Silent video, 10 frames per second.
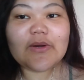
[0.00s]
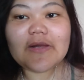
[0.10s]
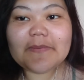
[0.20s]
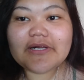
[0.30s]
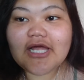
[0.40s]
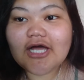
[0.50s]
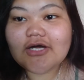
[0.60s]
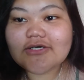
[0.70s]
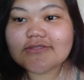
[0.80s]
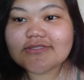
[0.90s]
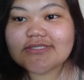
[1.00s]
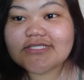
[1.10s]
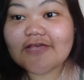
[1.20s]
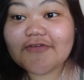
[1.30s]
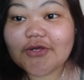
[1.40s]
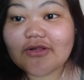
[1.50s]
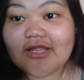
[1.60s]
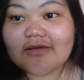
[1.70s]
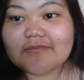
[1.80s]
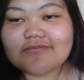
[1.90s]
I woke up around 7
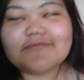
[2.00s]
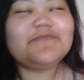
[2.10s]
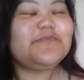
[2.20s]
o'clock.